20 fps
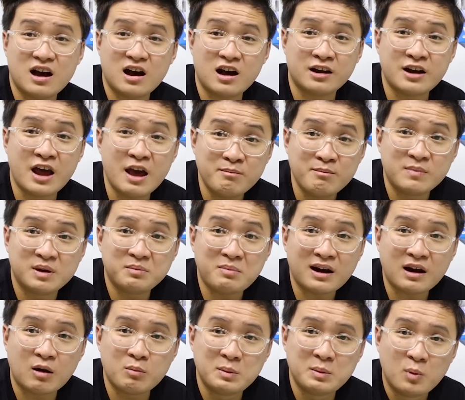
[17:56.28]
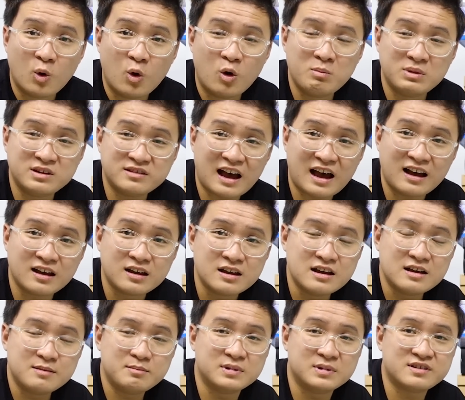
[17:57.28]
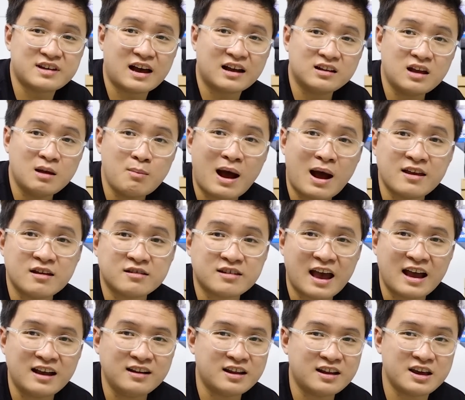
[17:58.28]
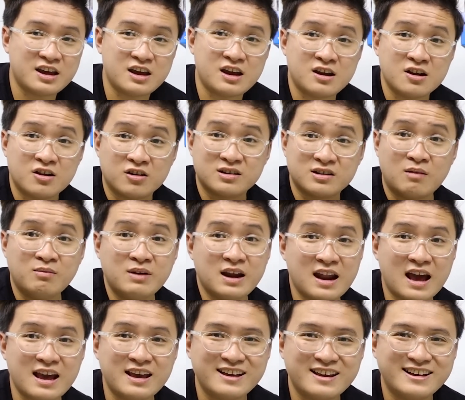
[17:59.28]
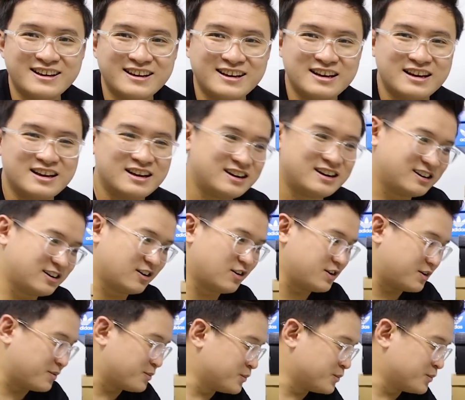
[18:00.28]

giờ đêm mình bắt đầu mình mua mình săn mình săn tới 3 giờ sáng thì được đóng đây đây rồi